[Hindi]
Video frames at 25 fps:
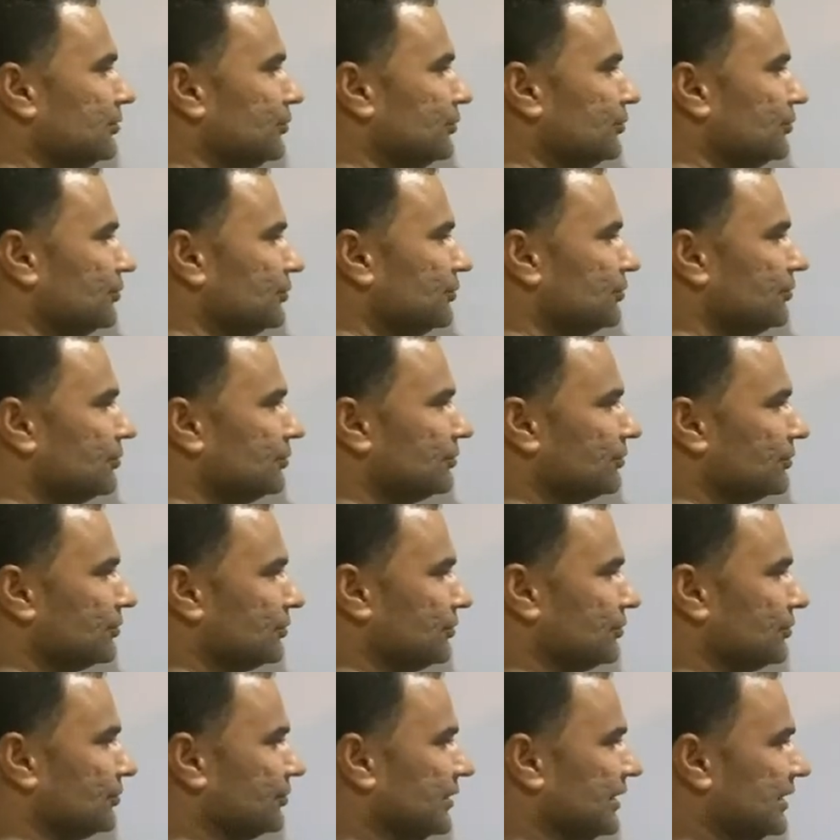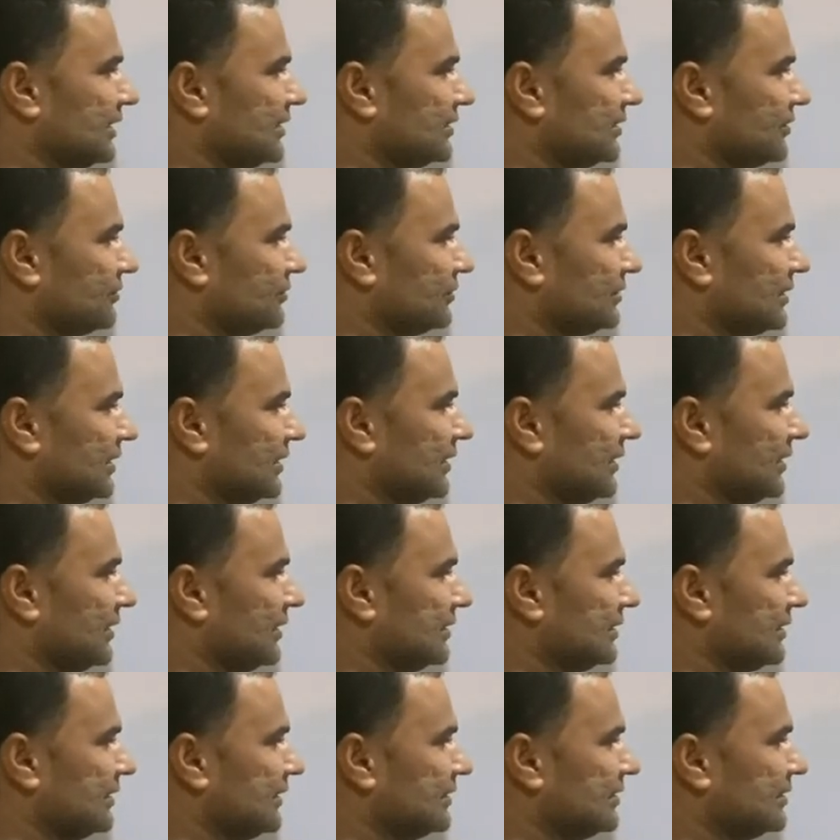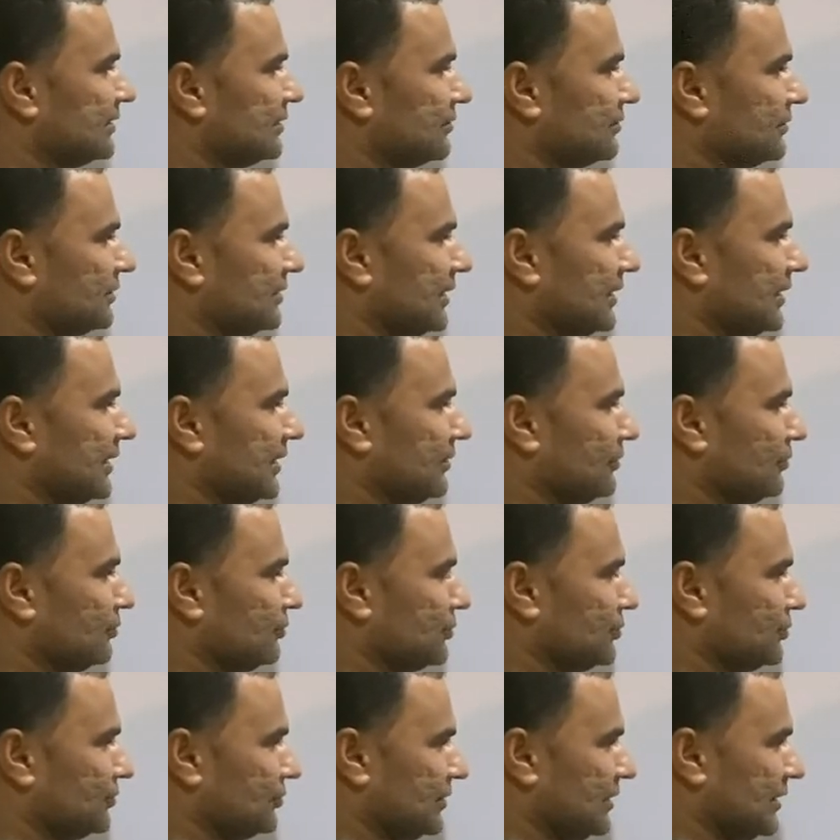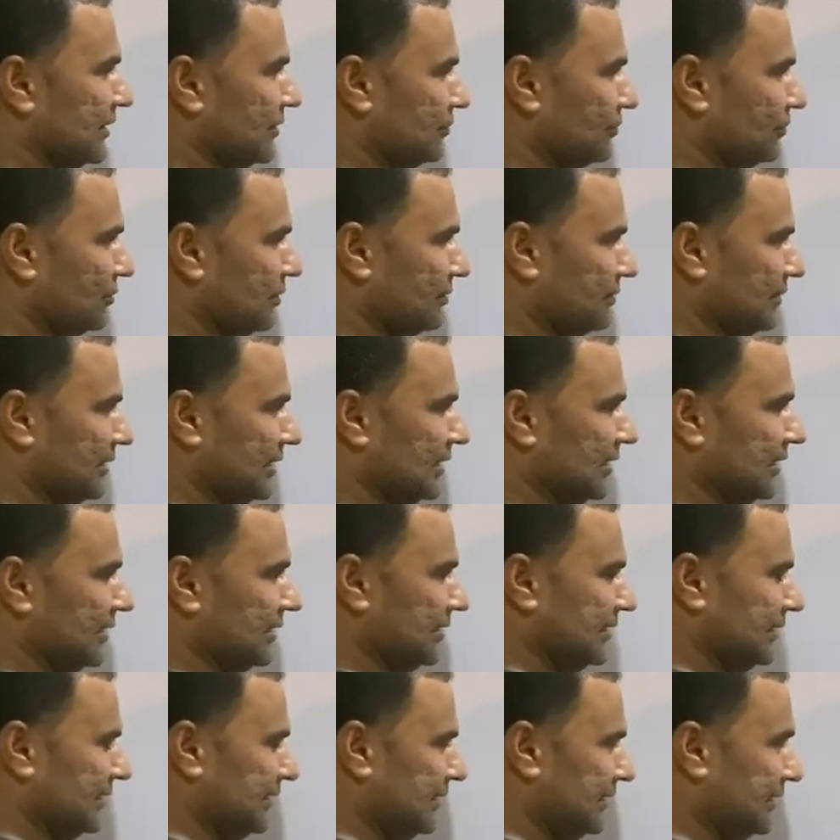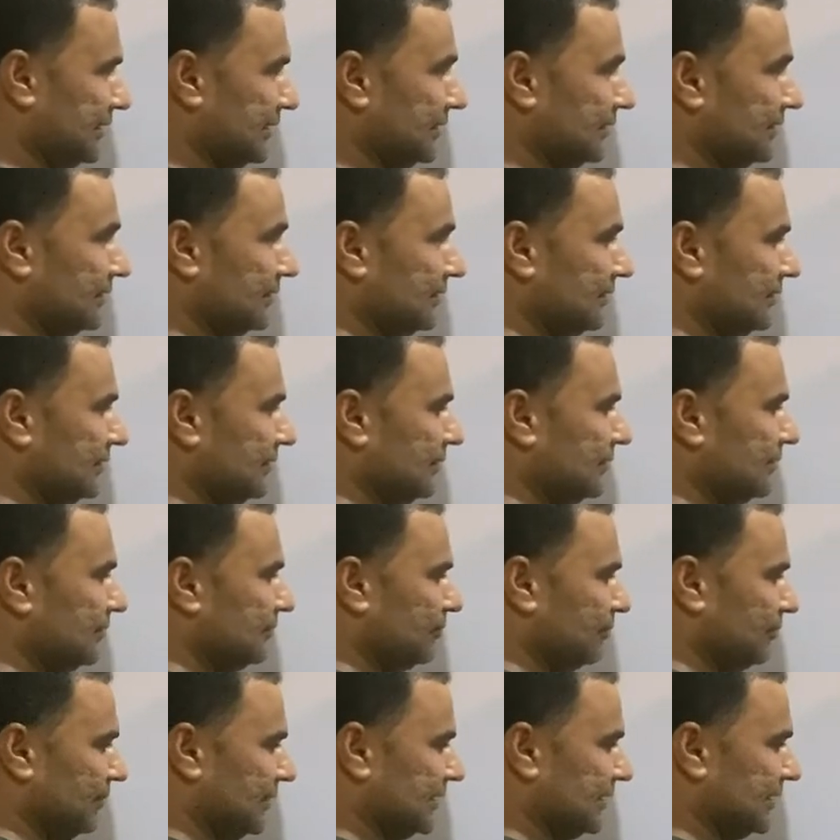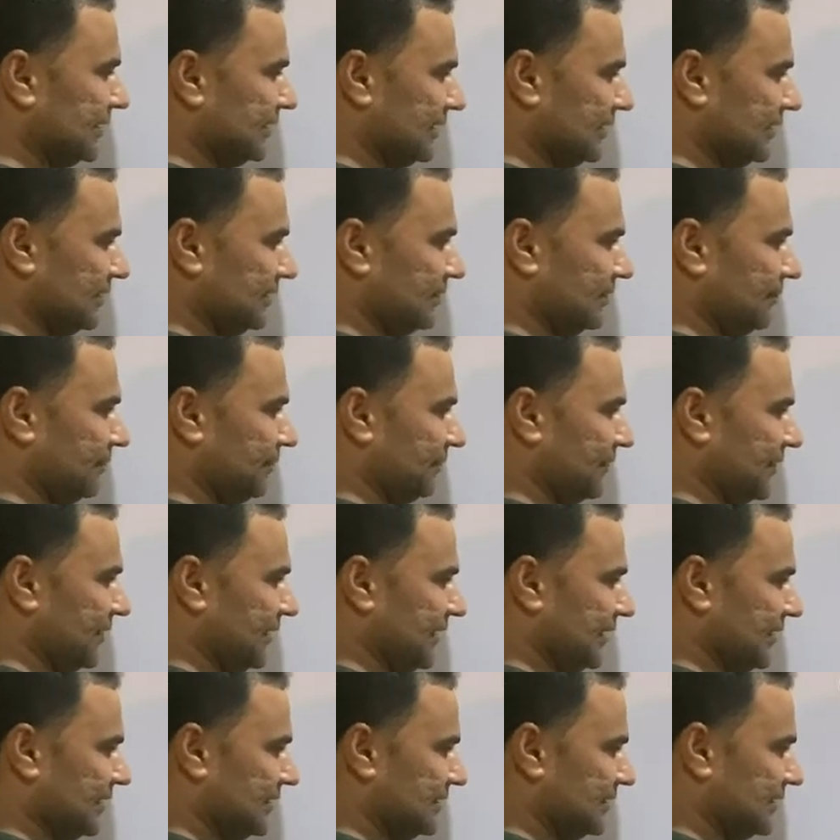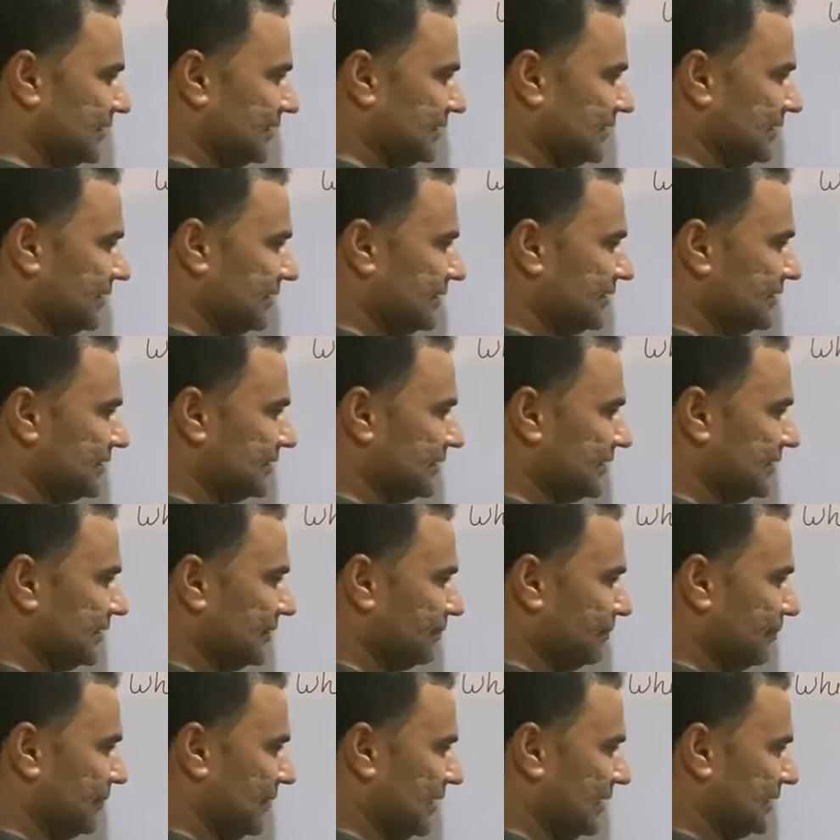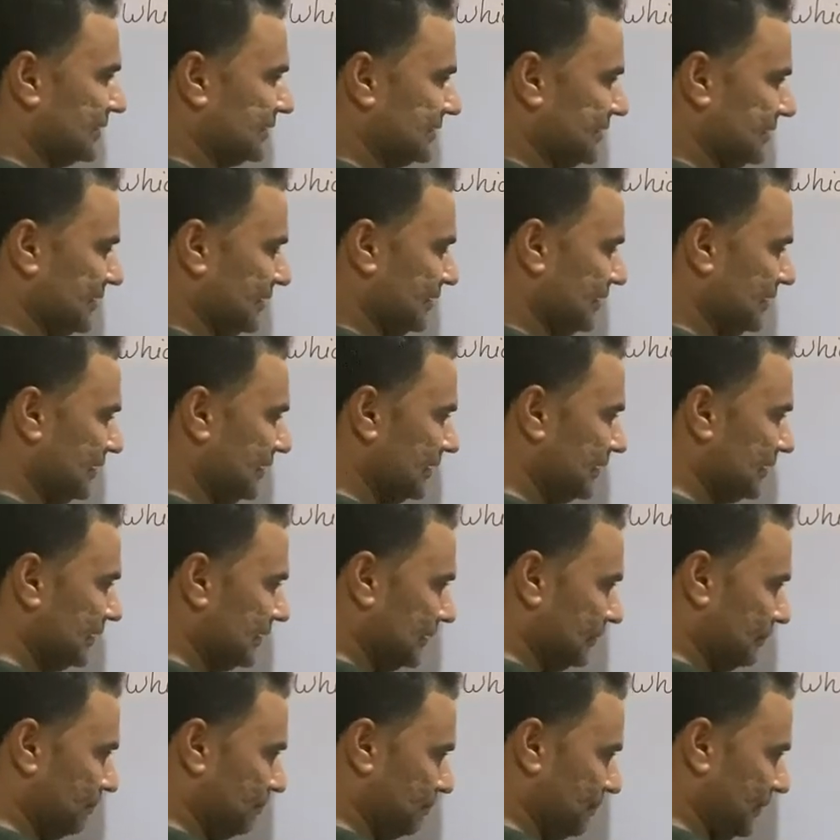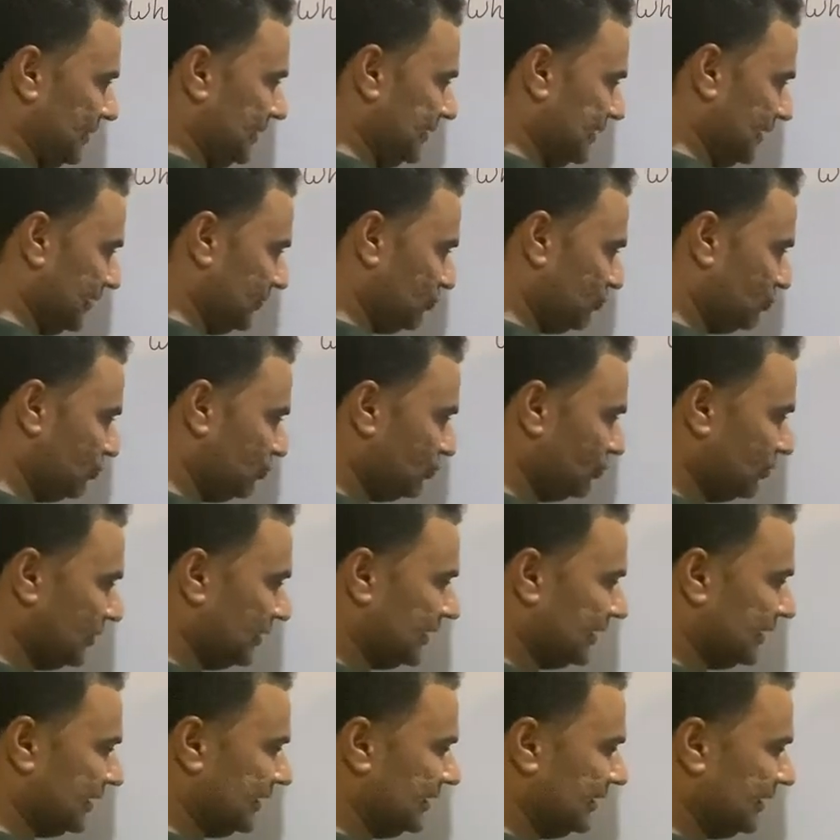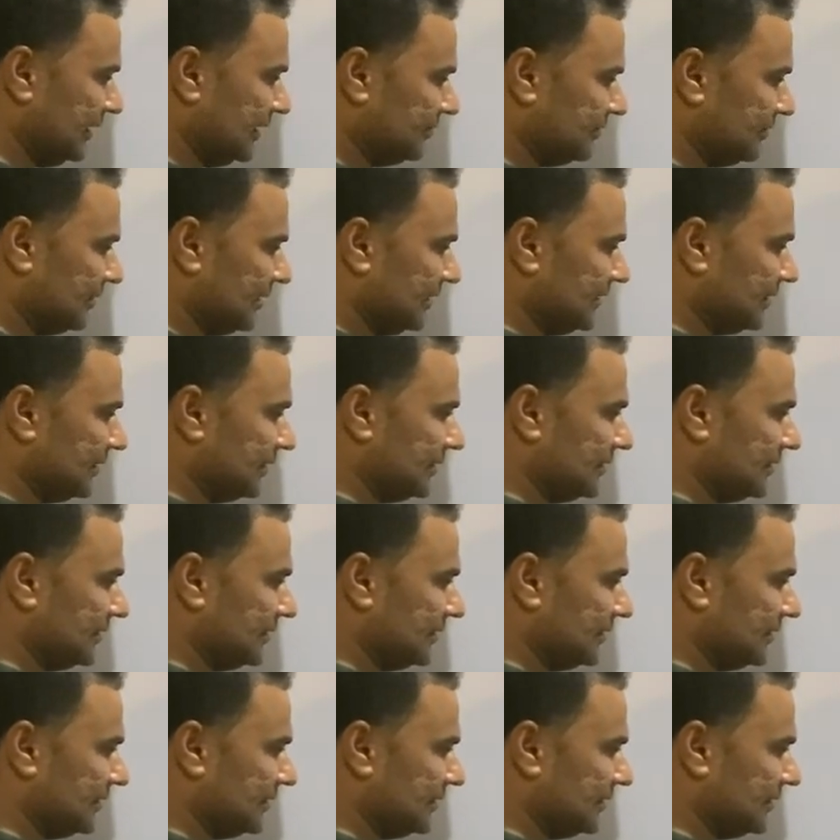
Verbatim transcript: नौ नौ एक से होता है तीन से होता है नौ से होता है नौ हमने लेना नहीं है पंद्रह एक से तीन से पाँच से पंद्रह खुद को लेना नहीं है अपने